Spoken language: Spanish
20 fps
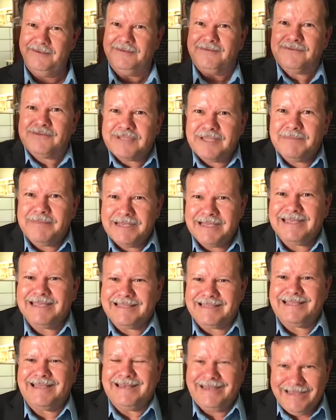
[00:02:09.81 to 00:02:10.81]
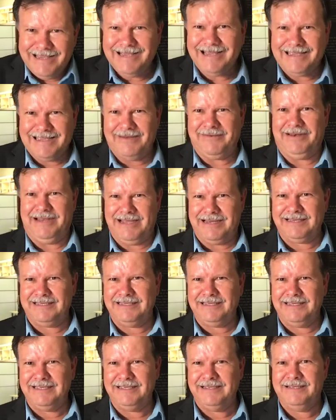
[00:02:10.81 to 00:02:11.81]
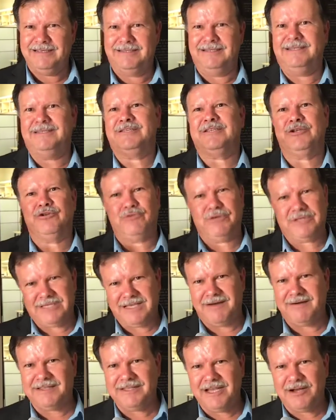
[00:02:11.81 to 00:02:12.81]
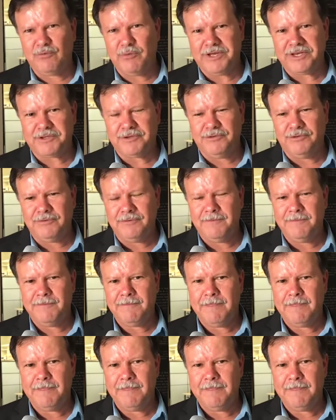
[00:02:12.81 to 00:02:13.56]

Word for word: es un tema que tenía que hablarse, decir, si no estaban de acuerdo,